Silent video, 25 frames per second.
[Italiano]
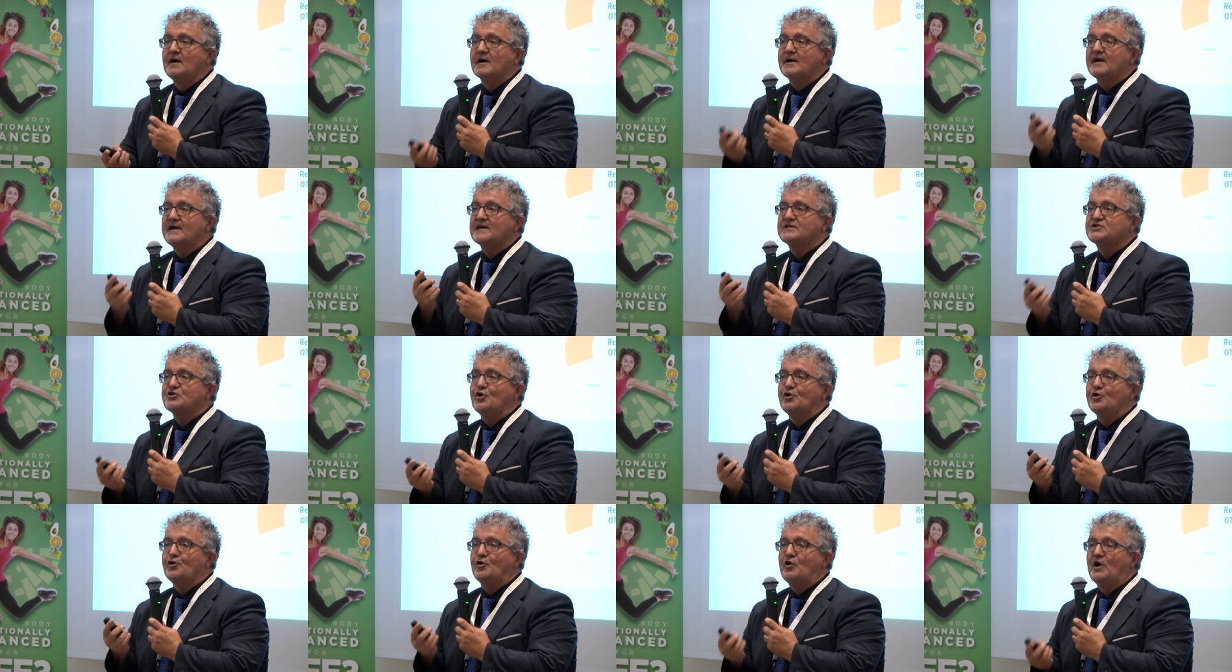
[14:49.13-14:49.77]
che
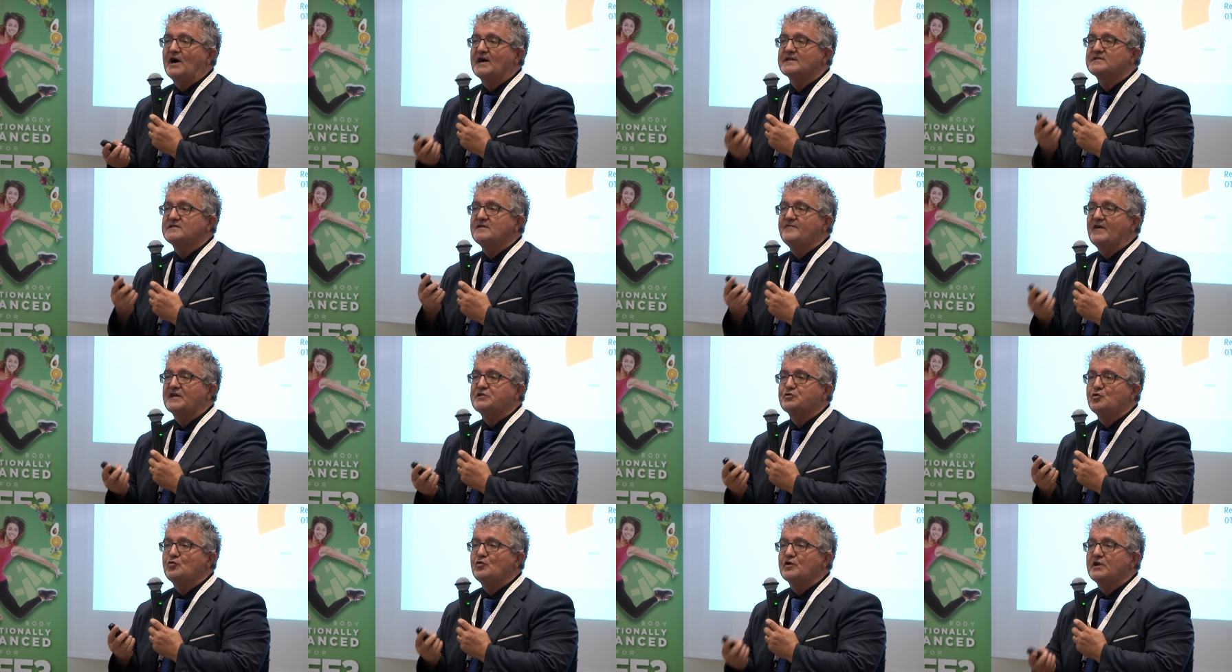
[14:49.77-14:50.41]
sono
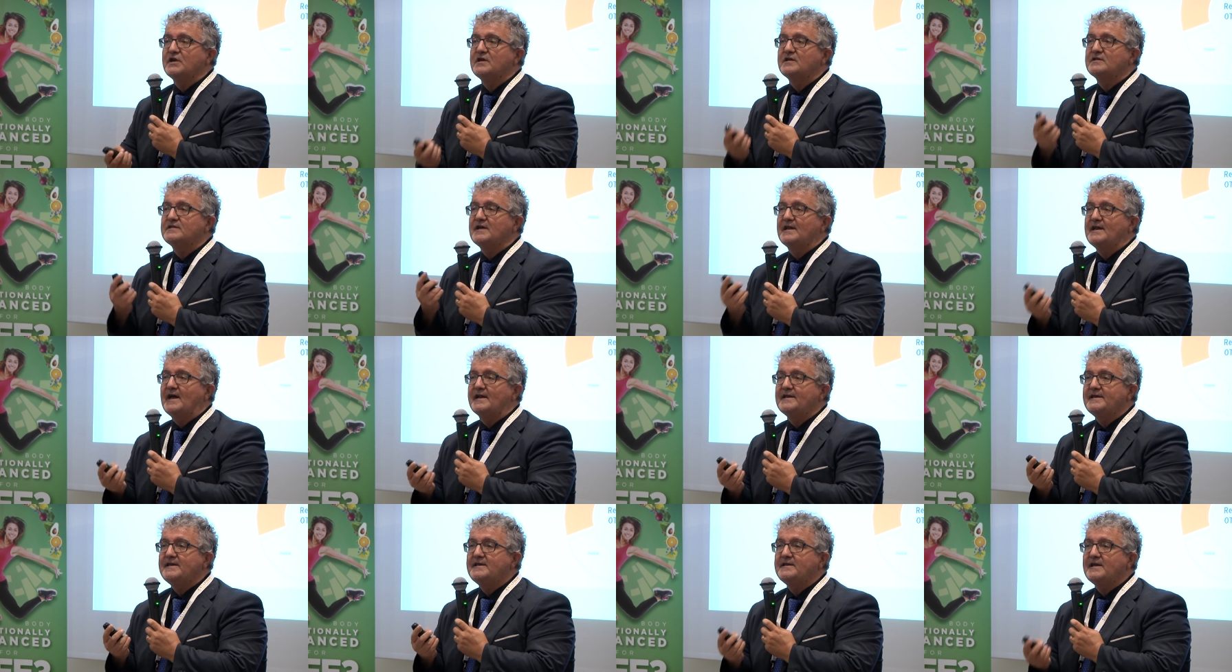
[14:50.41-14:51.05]
attivatori
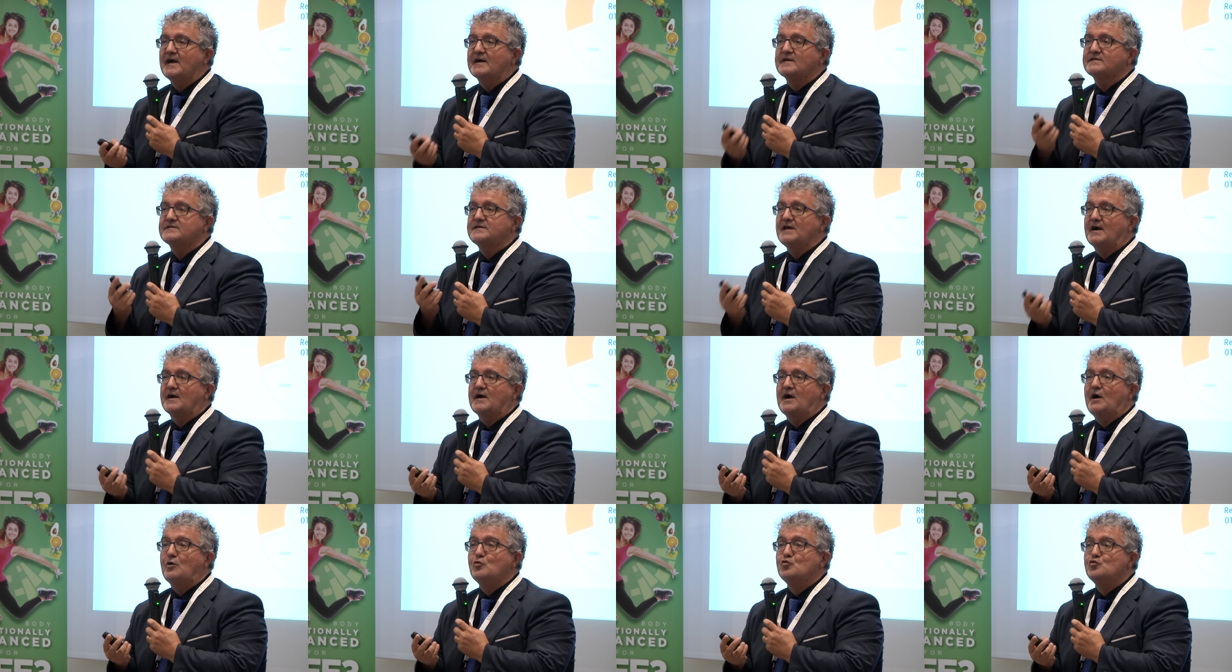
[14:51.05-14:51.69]
della linea
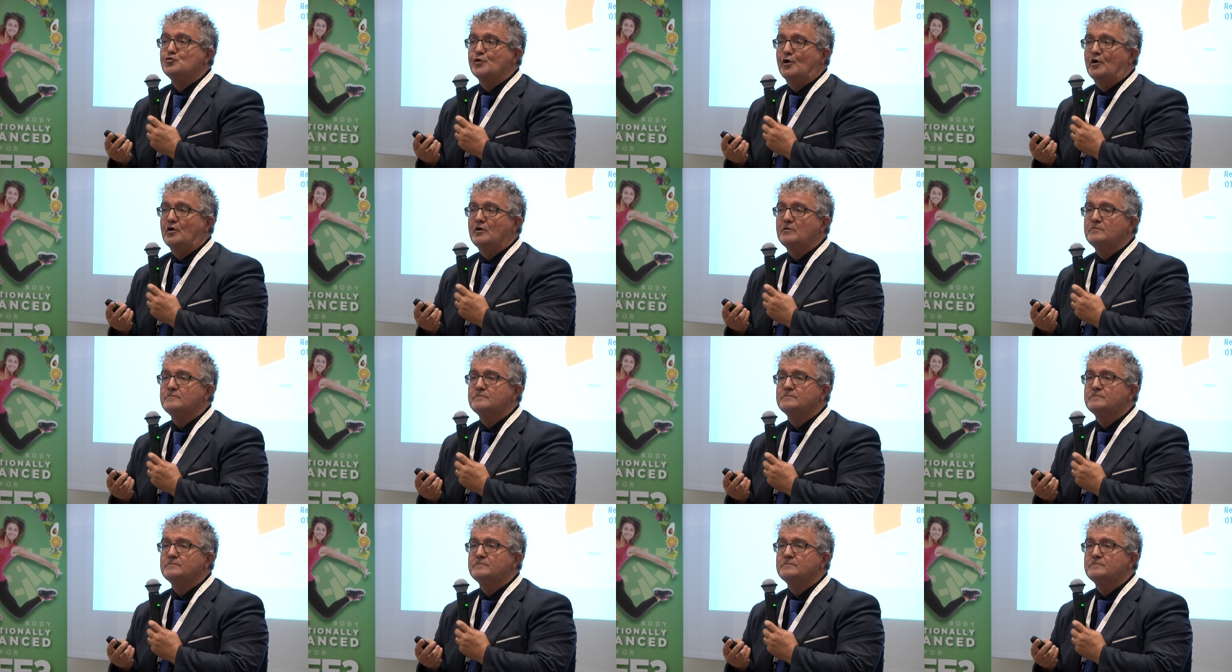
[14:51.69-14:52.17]
TH1.